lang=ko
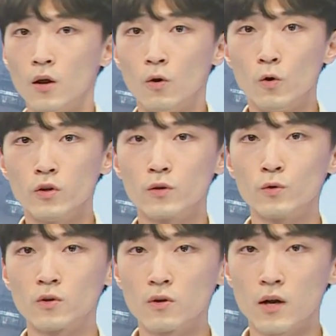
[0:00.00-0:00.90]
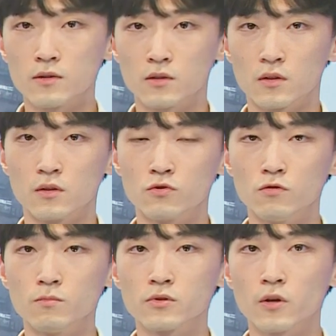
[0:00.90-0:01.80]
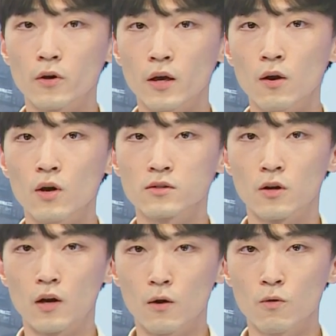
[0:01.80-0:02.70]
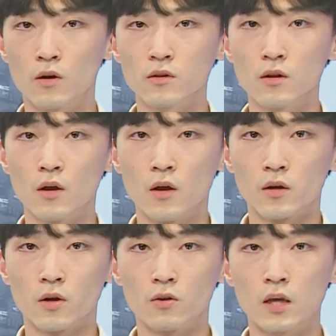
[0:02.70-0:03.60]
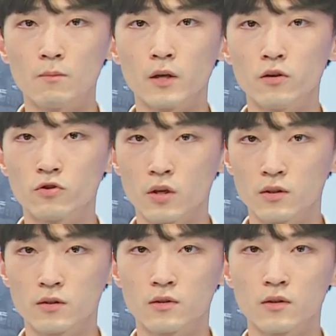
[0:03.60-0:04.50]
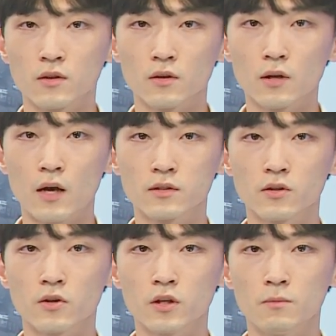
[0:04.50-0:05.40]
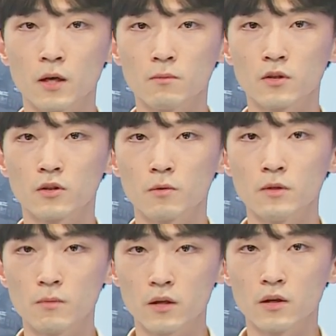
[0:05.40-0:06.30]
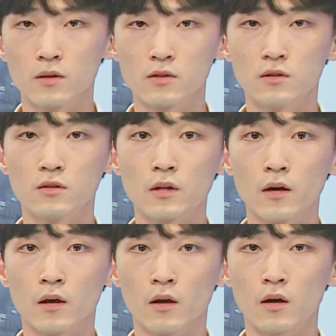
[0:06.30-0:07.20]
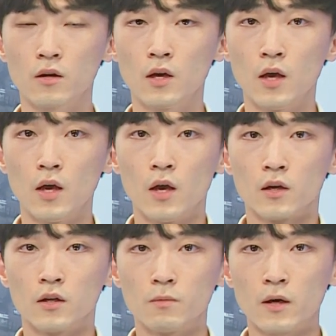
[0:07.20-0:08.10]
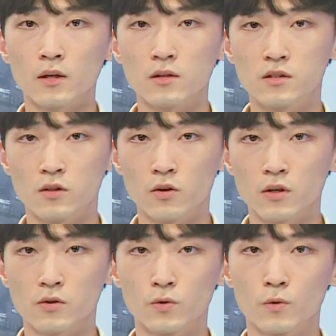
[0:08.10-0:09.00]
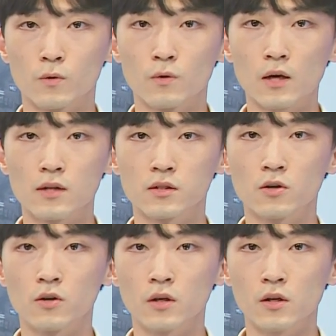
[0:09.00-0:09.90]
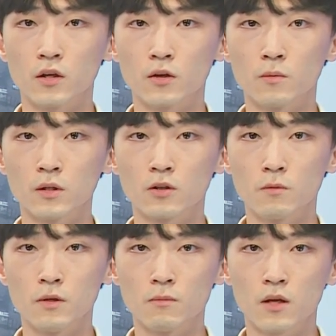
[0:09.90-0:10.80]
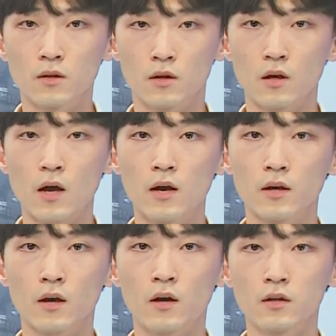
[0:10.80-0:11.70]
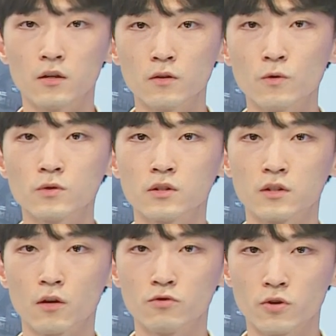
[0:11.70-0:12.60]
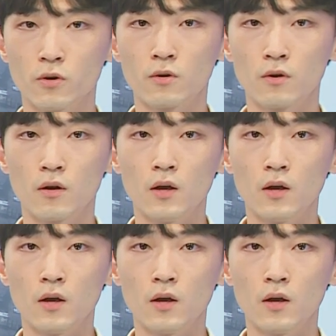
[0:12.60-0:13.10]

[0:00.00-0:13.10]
오늘 오전까지 중부 서해안과 전라권, 경남 내륙에는 가시거리 200m 미만의 짙은 안개가, 그 밖의 지역에서도 가시거리 1km 미만의 안개가 끼는 곳이 있겠고요.